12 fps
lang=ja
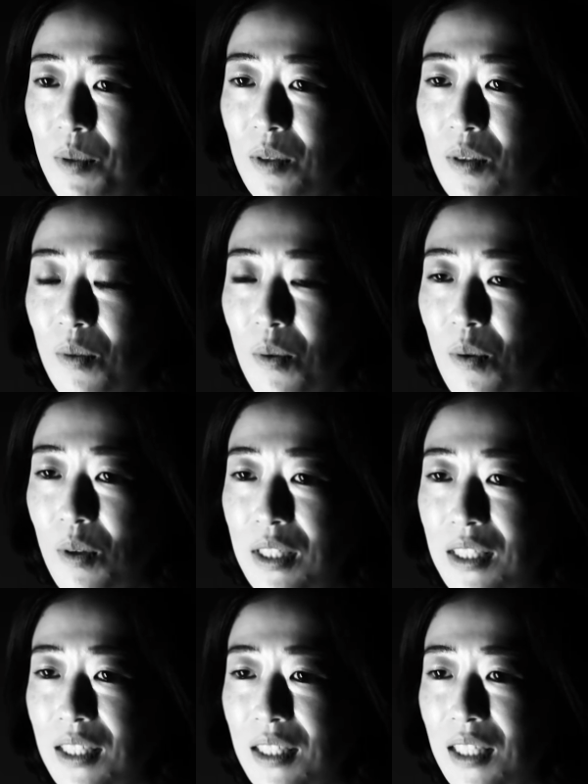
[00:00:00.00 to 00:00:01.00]
分の意
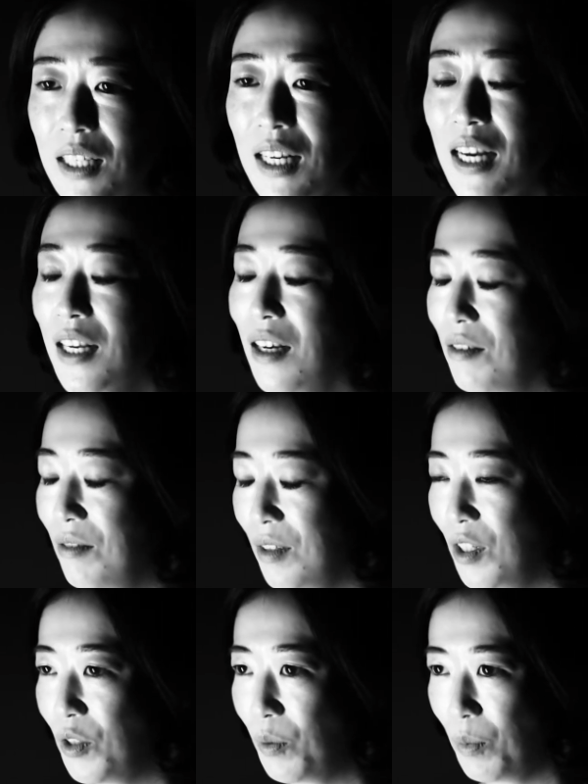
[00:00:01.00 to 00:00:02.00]
識改革っ
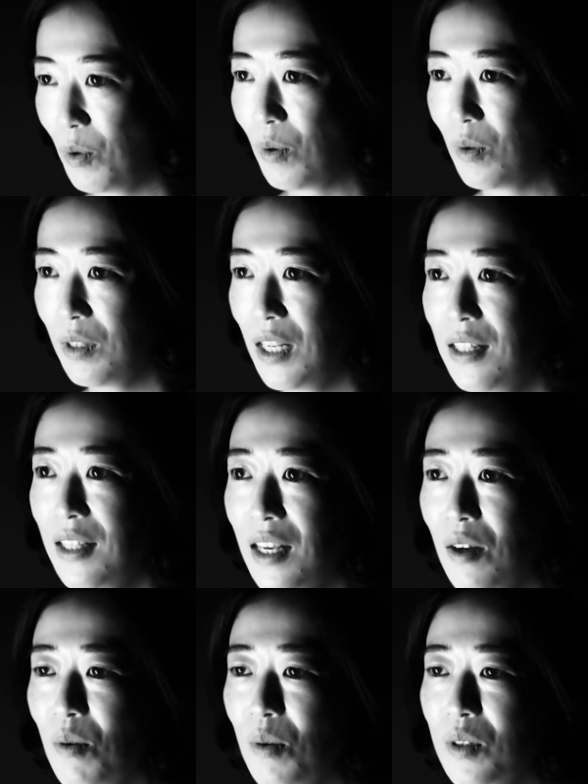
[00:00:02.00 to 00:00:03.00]
ていうのも
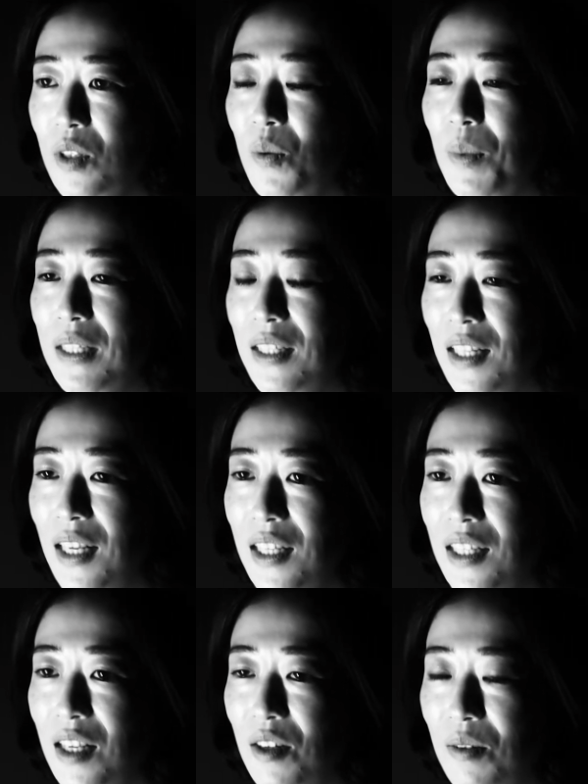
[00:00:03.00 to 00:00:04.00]
年々強まって
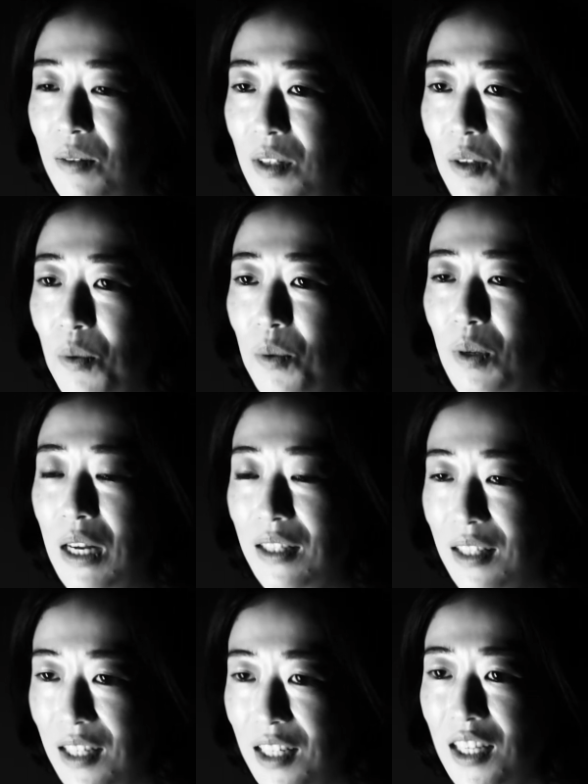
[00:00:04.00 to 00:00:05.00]
きてるっていうことがあっ
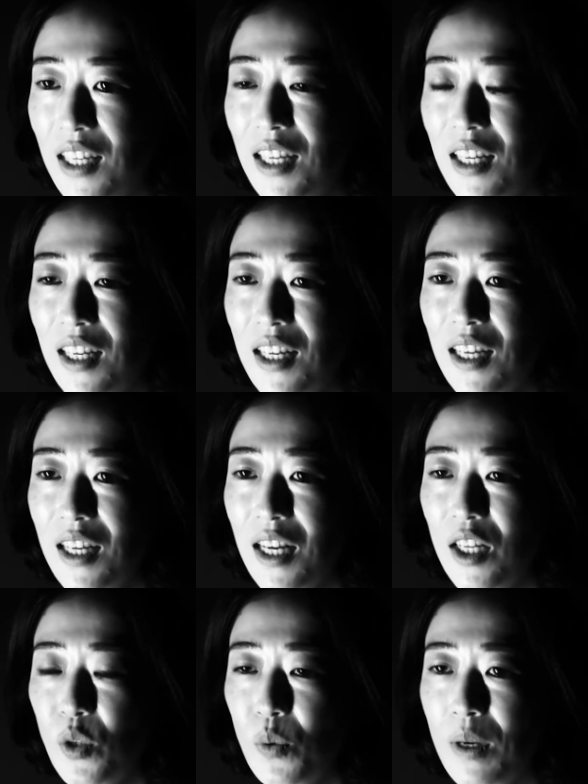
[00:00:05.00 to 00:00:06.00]
たり、
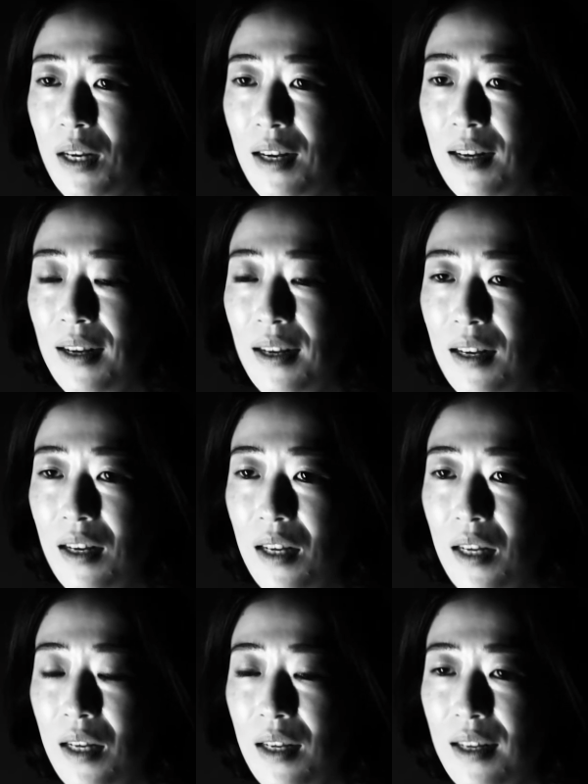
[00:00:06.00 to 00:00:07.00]
あとは
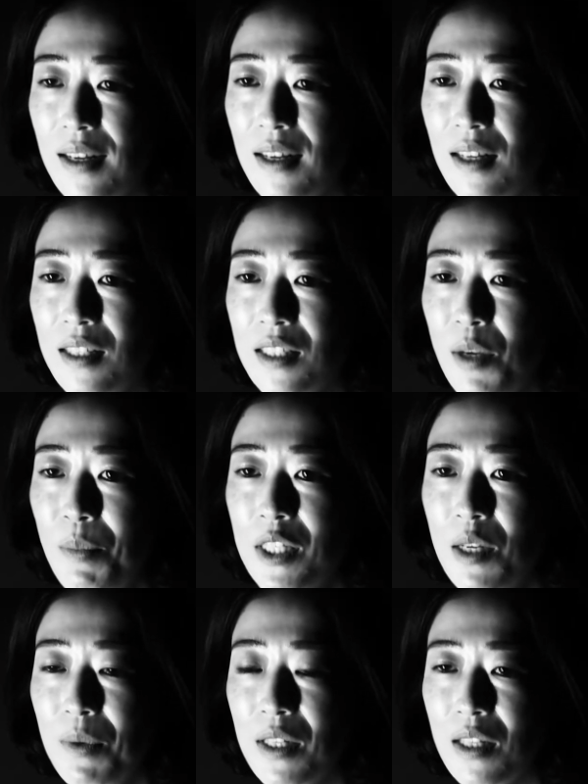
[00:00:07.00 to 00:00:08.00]
さま
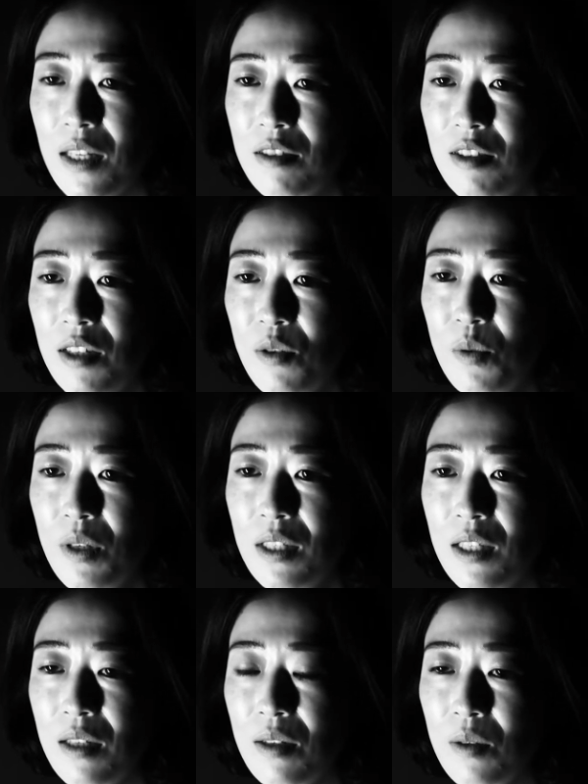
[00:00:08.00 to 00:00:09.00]
ざまな
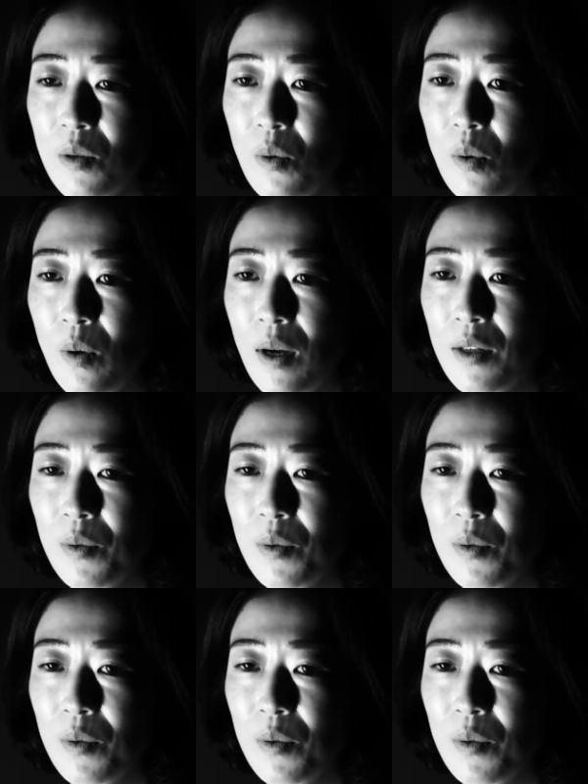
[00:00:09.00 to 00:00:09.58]
ナチュラルオーガニックの、